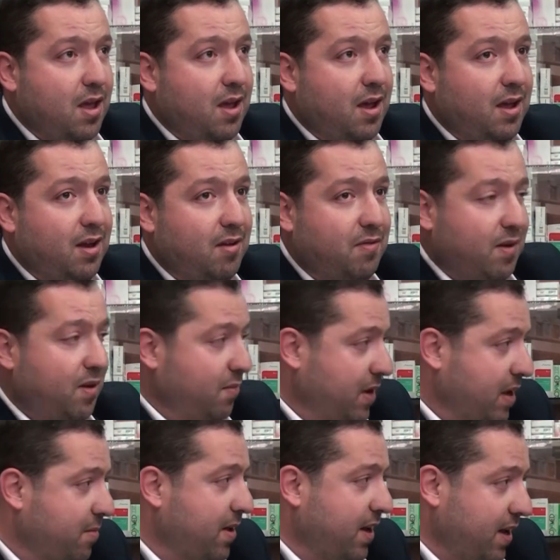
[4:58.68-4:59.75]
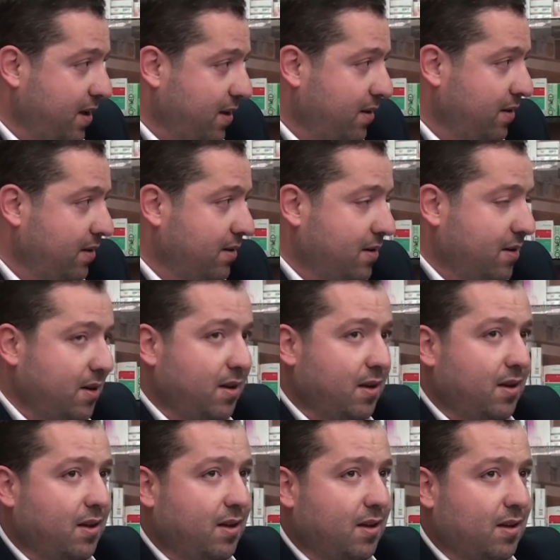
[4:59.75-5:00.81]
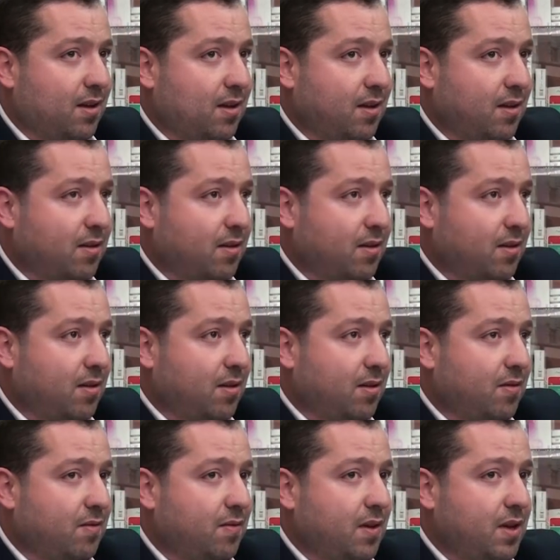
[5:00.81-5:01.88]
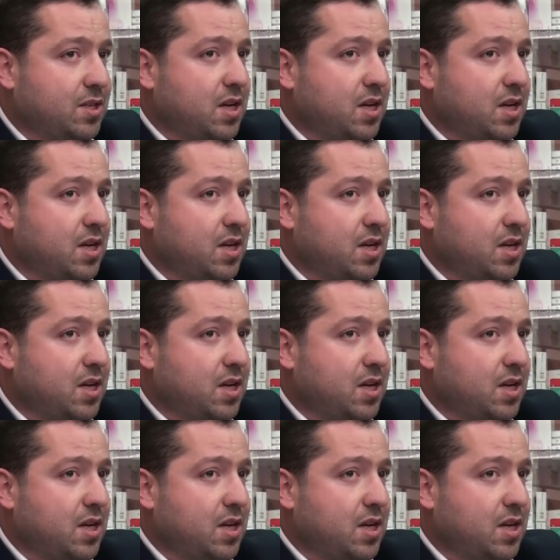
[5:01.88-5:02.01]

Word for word: احنا في المقابلين آه، في